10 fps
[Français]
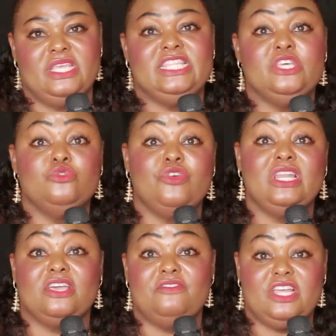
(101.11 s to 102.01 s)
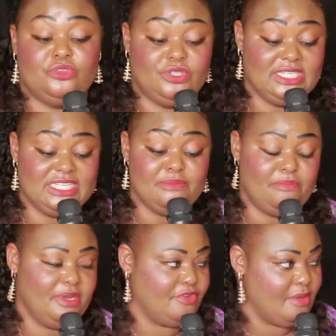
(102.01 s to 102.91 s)
Et des nouvelles révélations. C'est ce qui
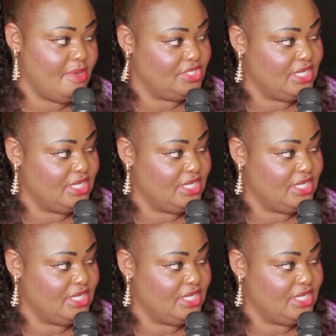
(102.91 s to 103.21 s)
me plaît vraiment.